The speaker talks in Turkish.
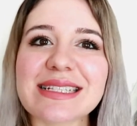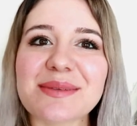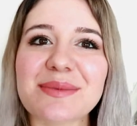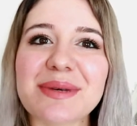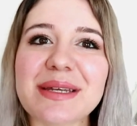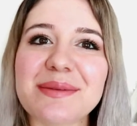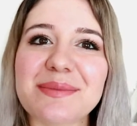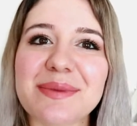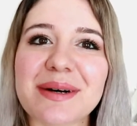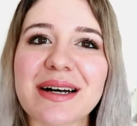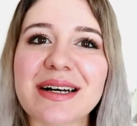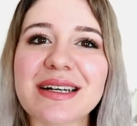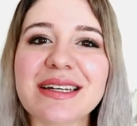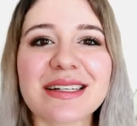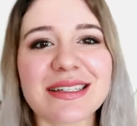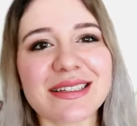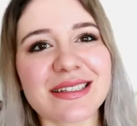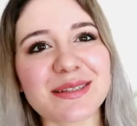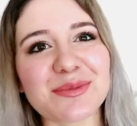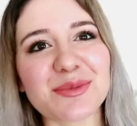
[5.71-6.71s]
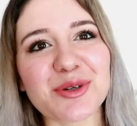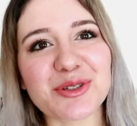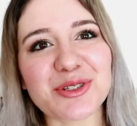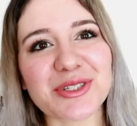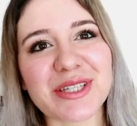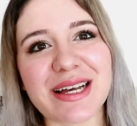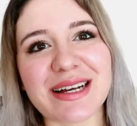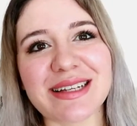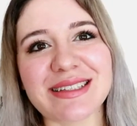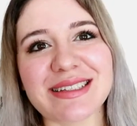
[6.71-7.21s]
Herkese merhaba, kanalıma
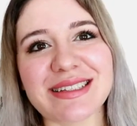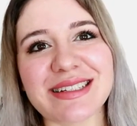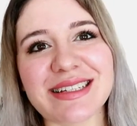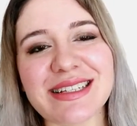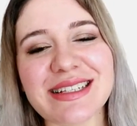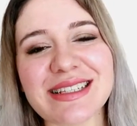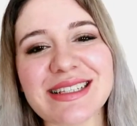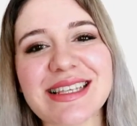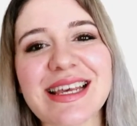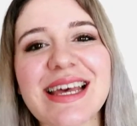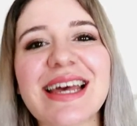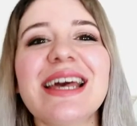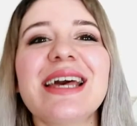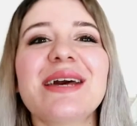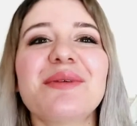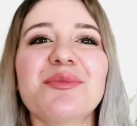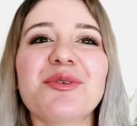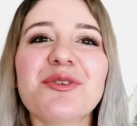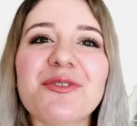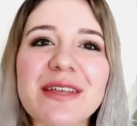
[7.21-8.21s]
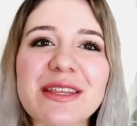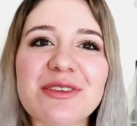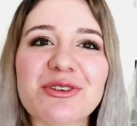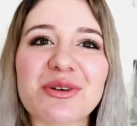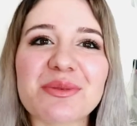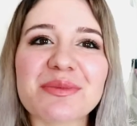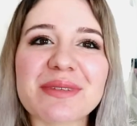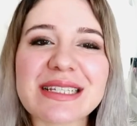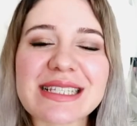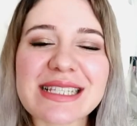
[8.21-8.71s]
hoş geldiniz. Bu
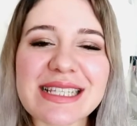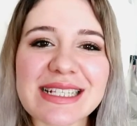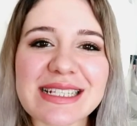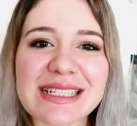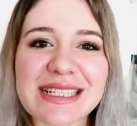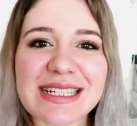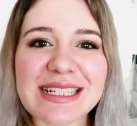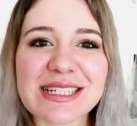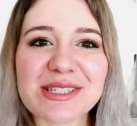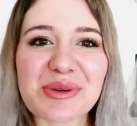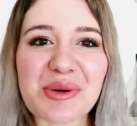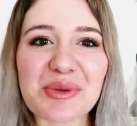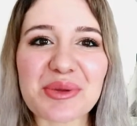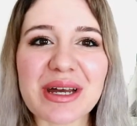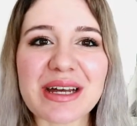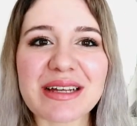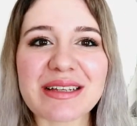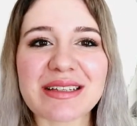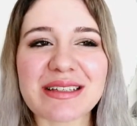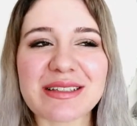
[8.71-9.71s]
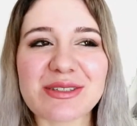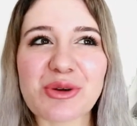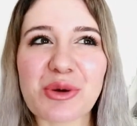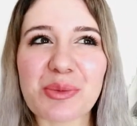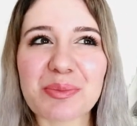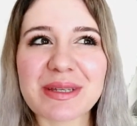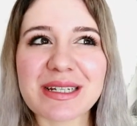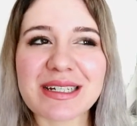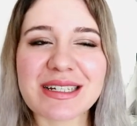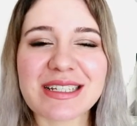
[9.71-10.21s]
videomda sizlere son, ay,
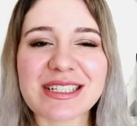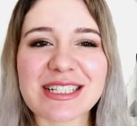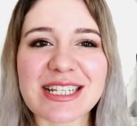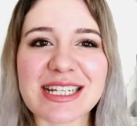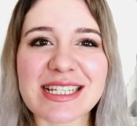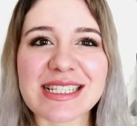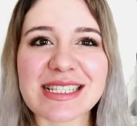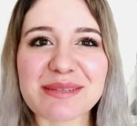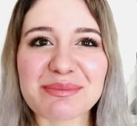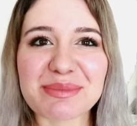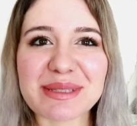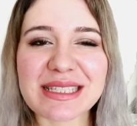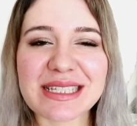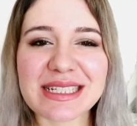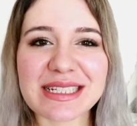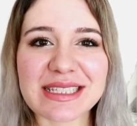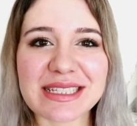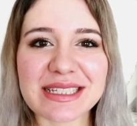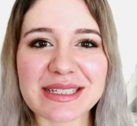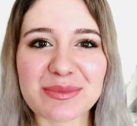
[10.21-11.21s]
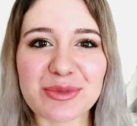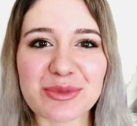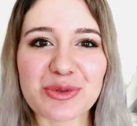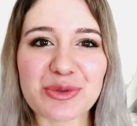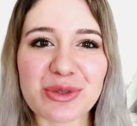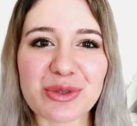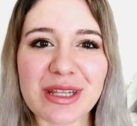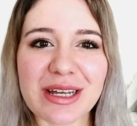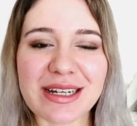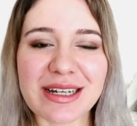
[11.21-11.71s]
son bir ay içerisinde bitirdiğim
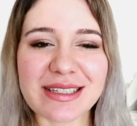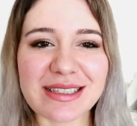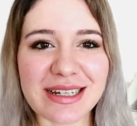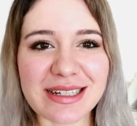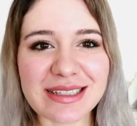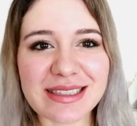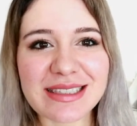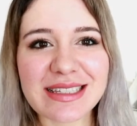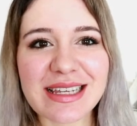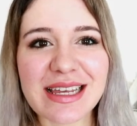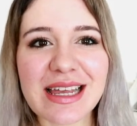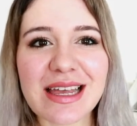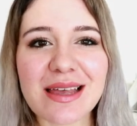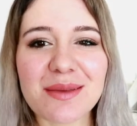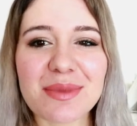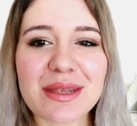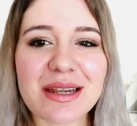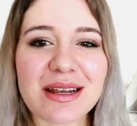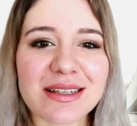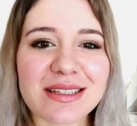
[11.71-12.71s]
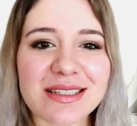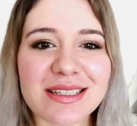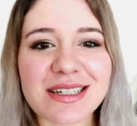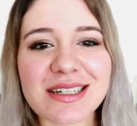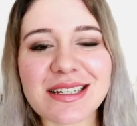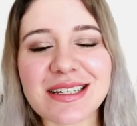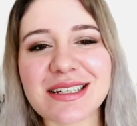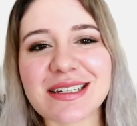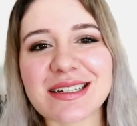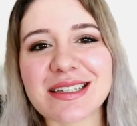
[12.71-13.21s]
ürünlerden,
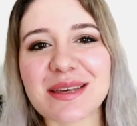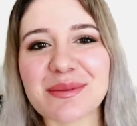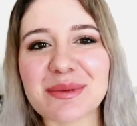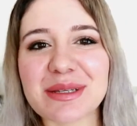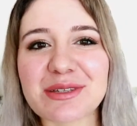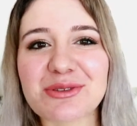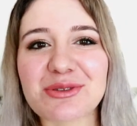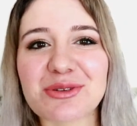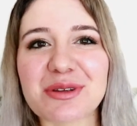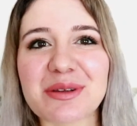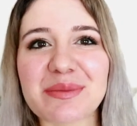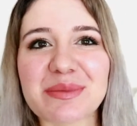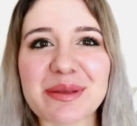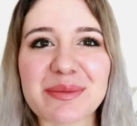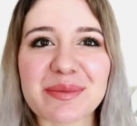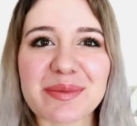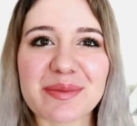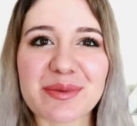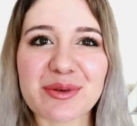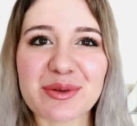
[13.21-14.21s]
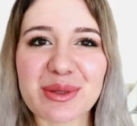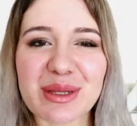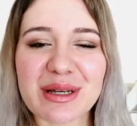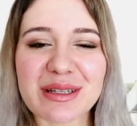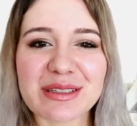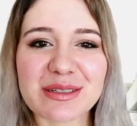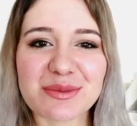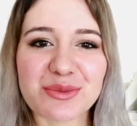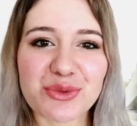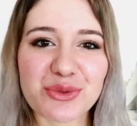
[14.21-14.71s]
birazcık gebelik döneminde
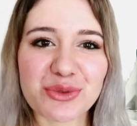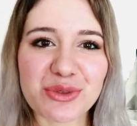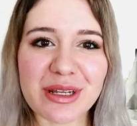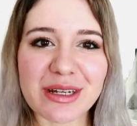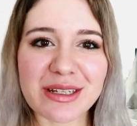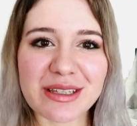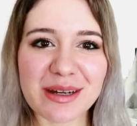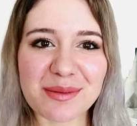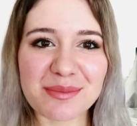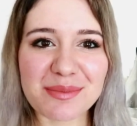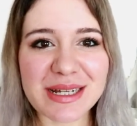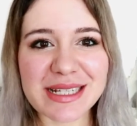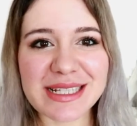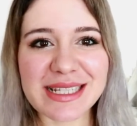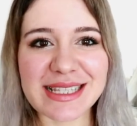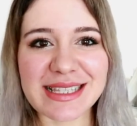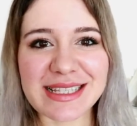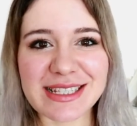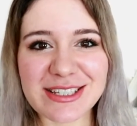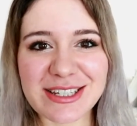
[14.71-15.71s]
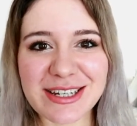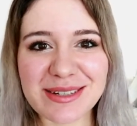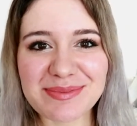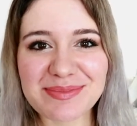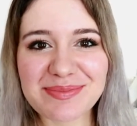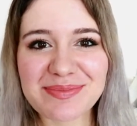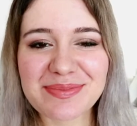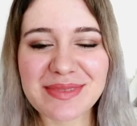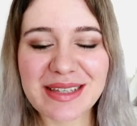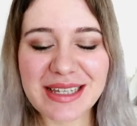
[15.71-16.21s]
kullandığım ürünlerden bahsedeceğim.
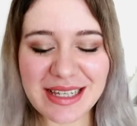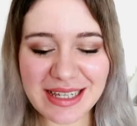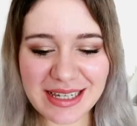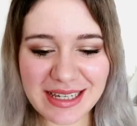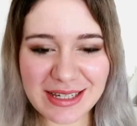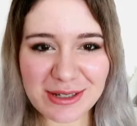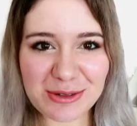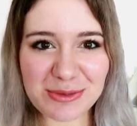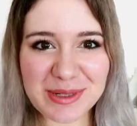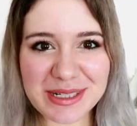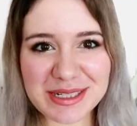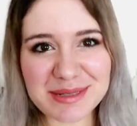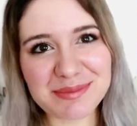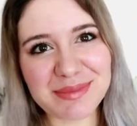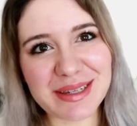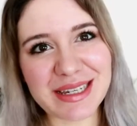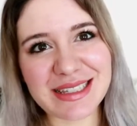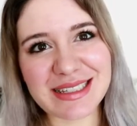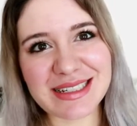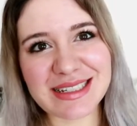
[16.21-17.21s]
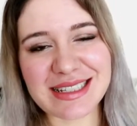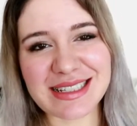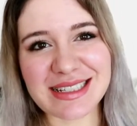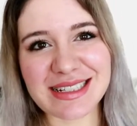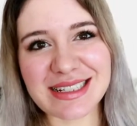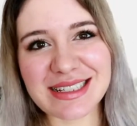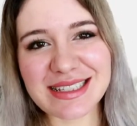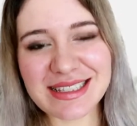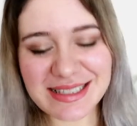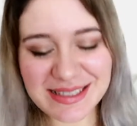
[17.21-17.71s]
Umarım
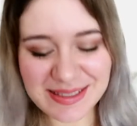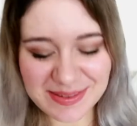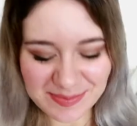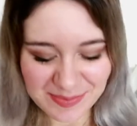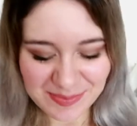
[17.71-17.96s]
beğenirsiniz.